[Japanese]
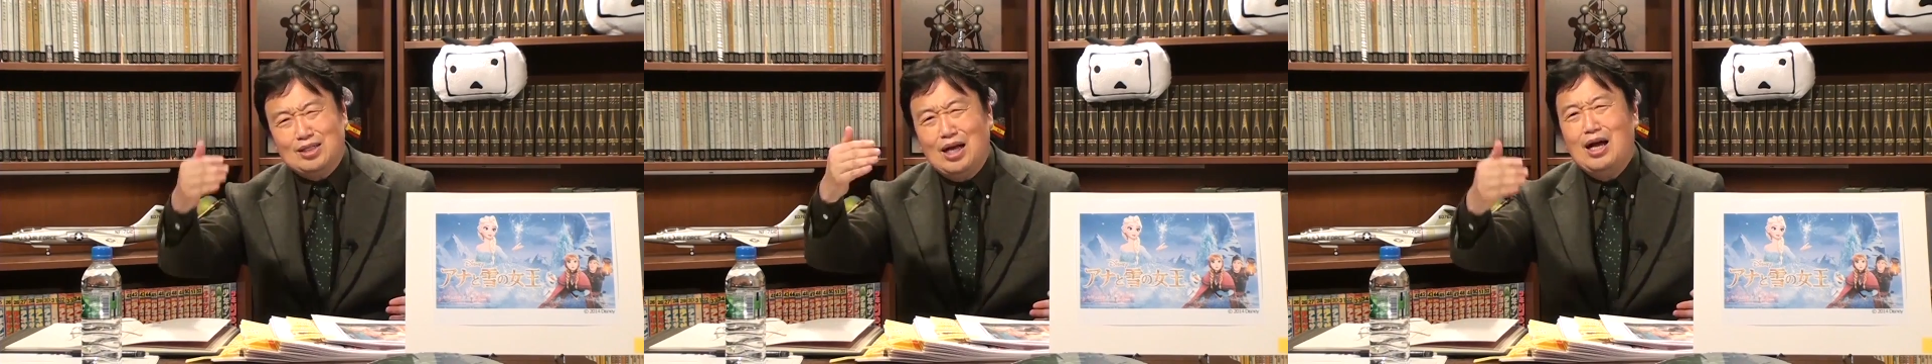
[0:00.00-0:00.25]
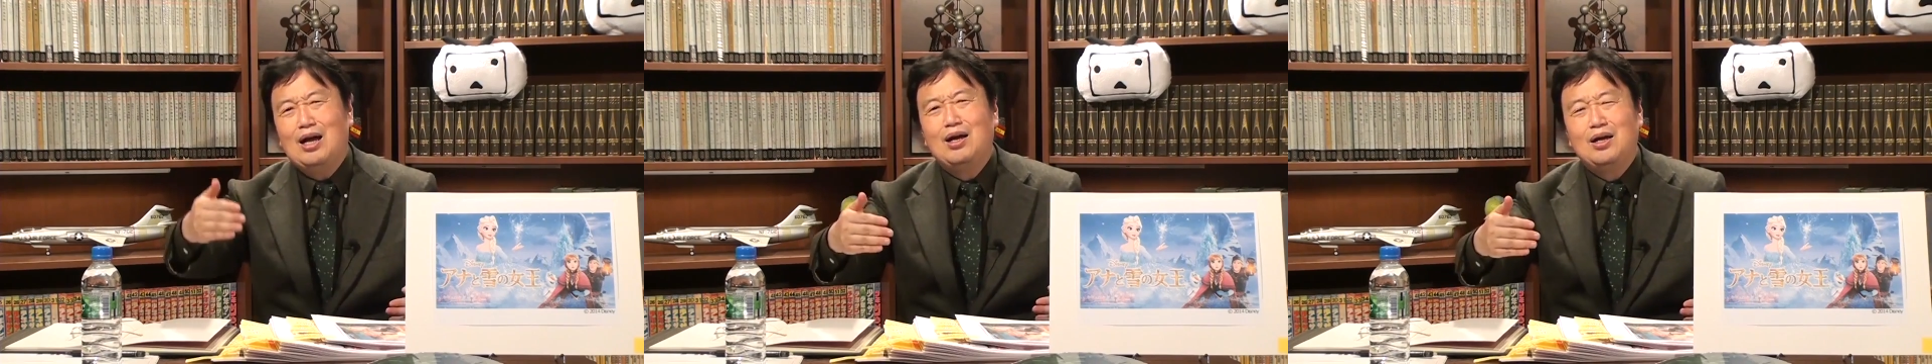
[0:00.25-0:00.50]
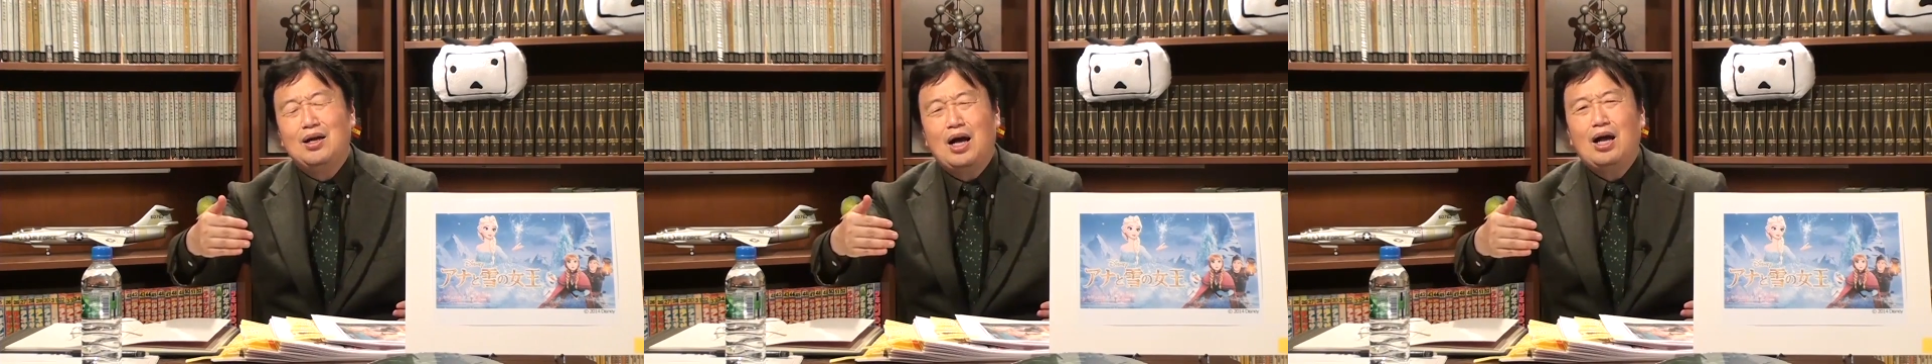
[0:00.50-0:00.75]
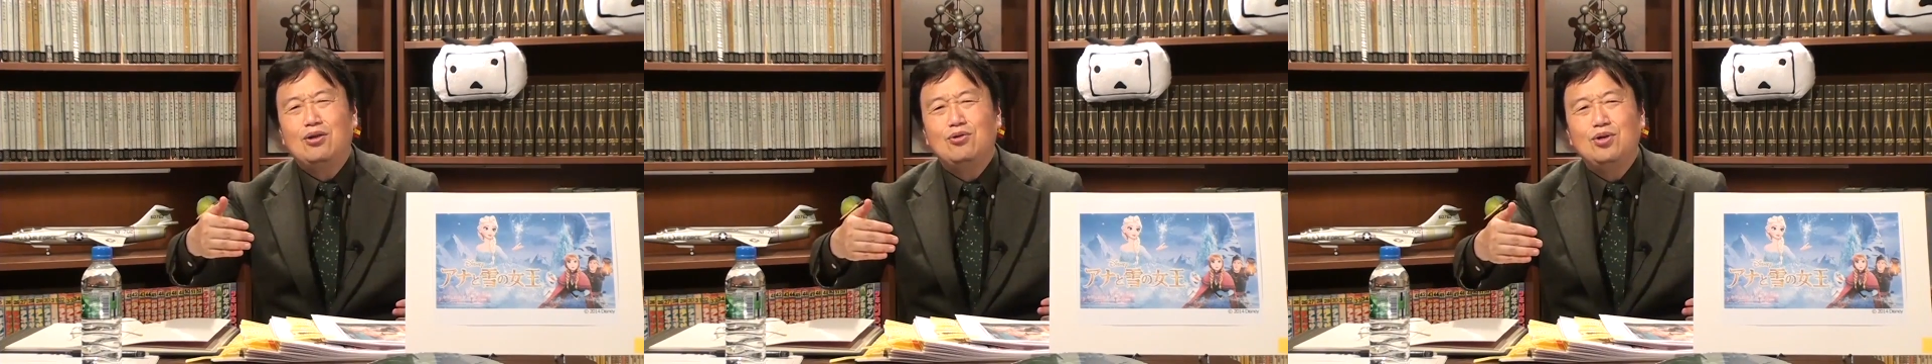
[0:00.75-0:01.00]
かさ、
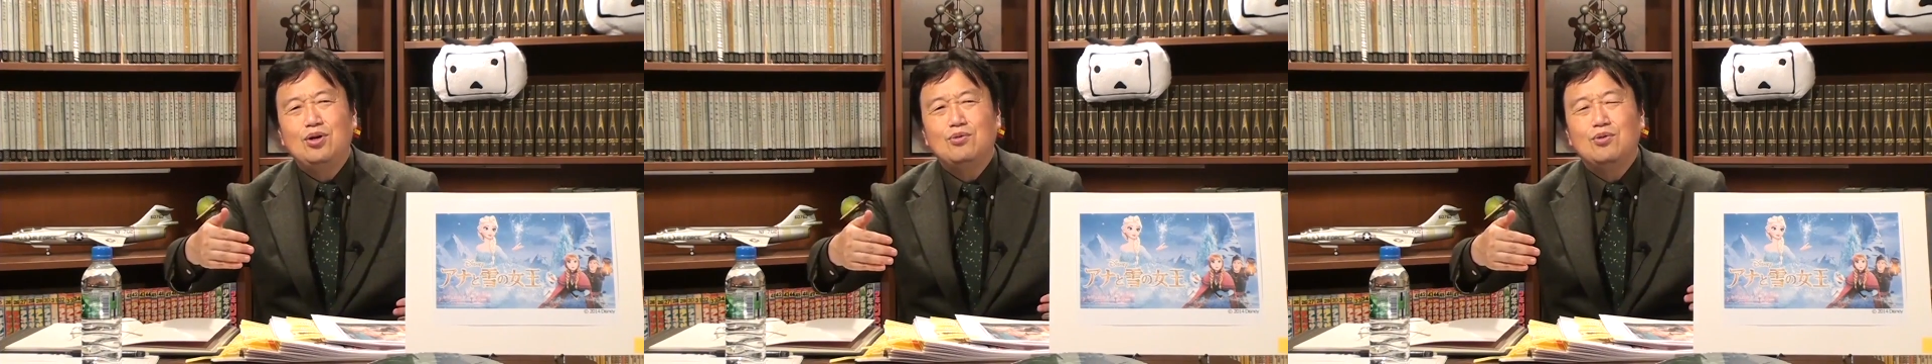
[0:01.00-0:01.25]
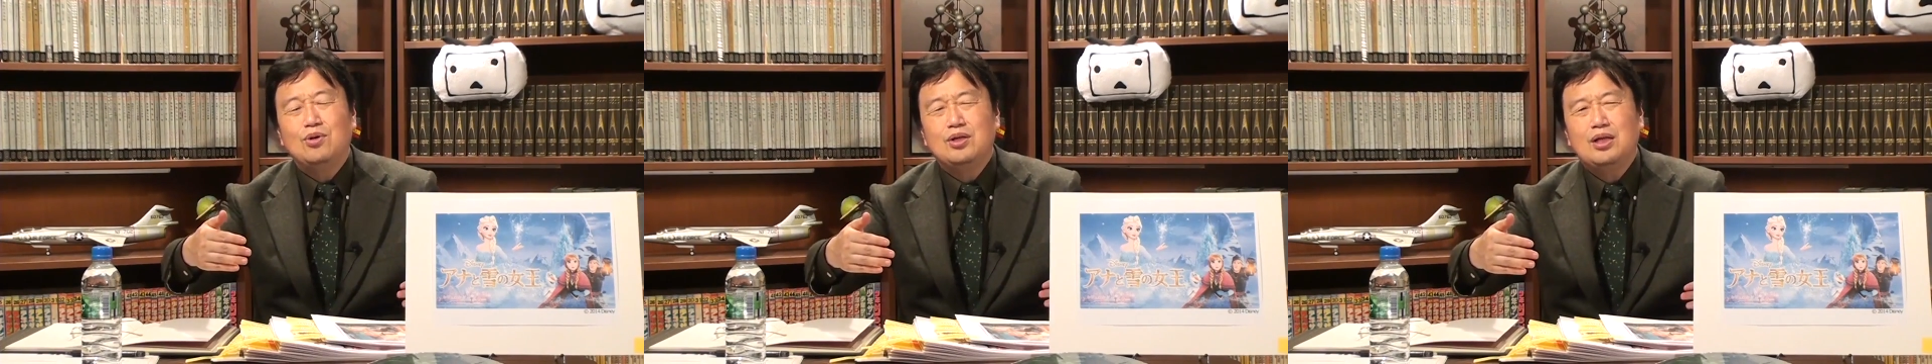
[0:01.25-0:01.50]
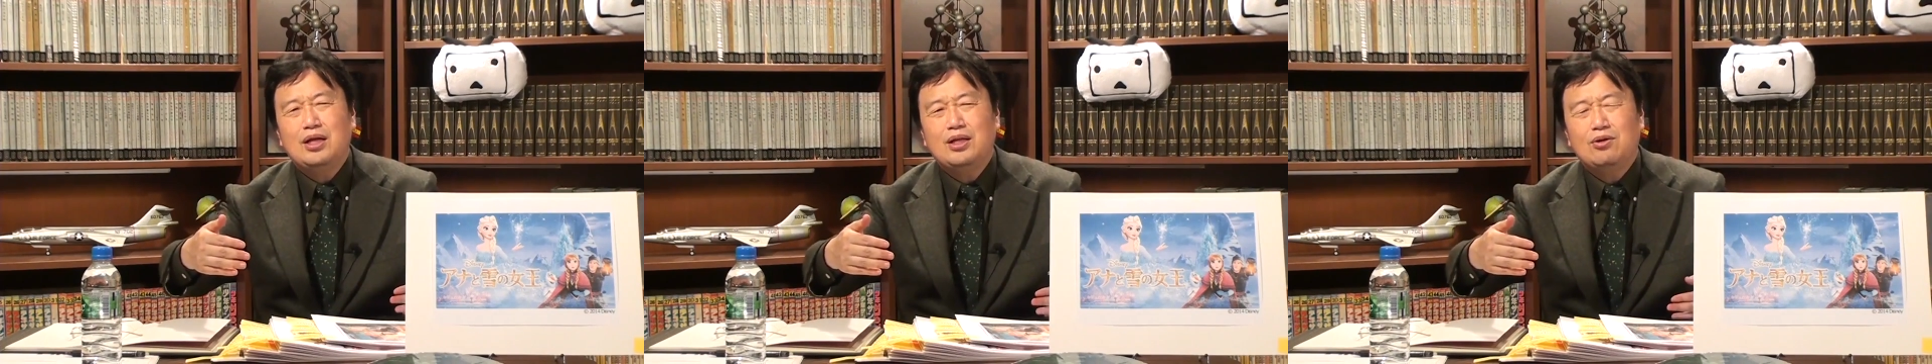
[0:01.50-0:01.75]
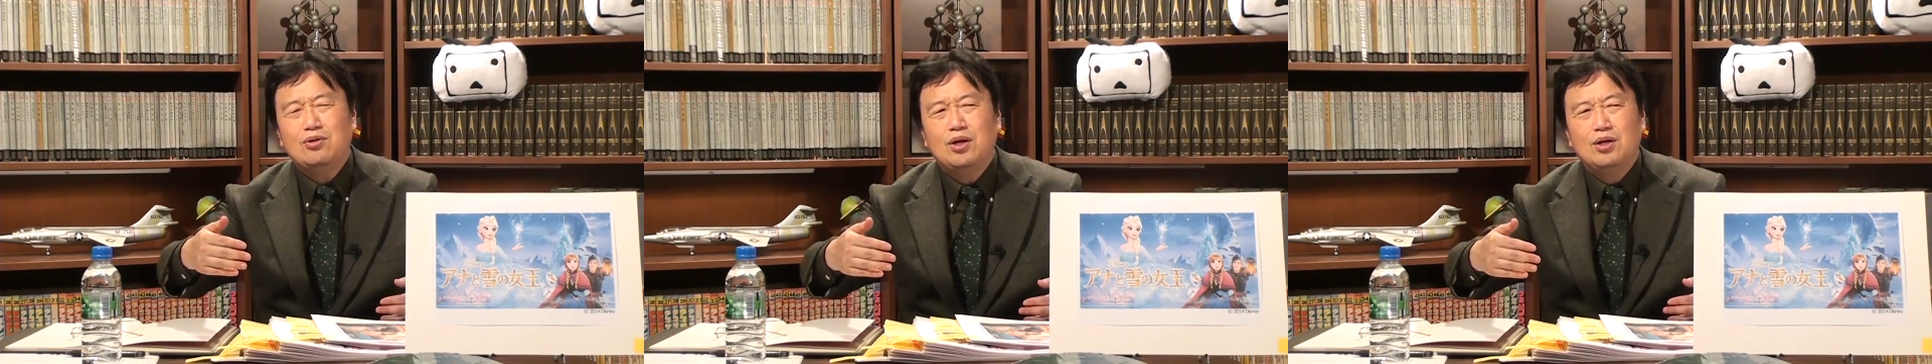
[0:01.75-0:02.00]
あのなん
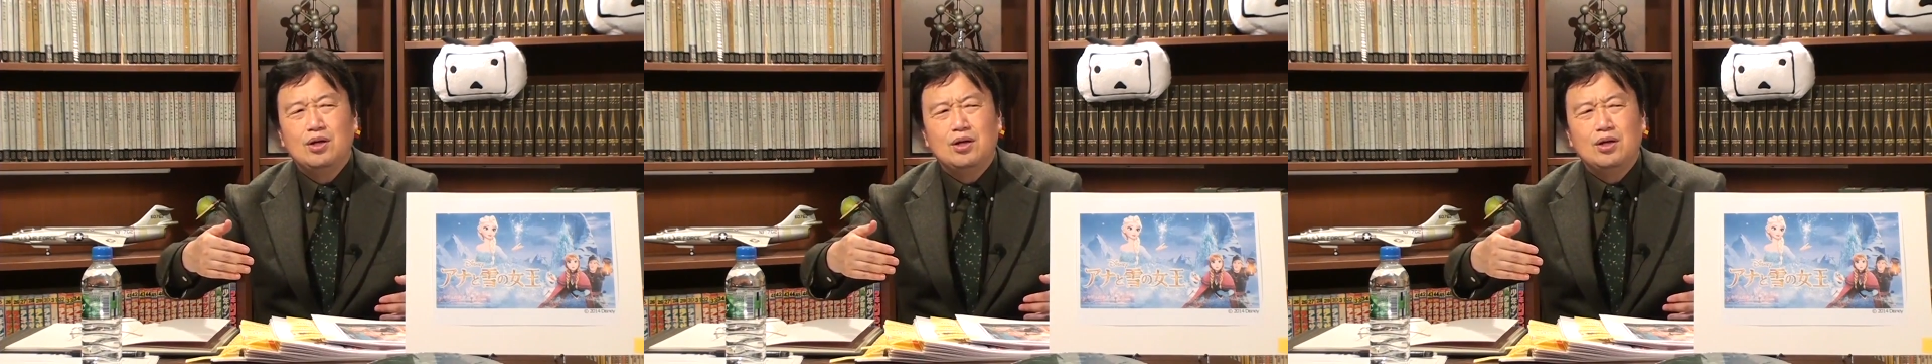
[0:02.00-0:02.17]
だろう、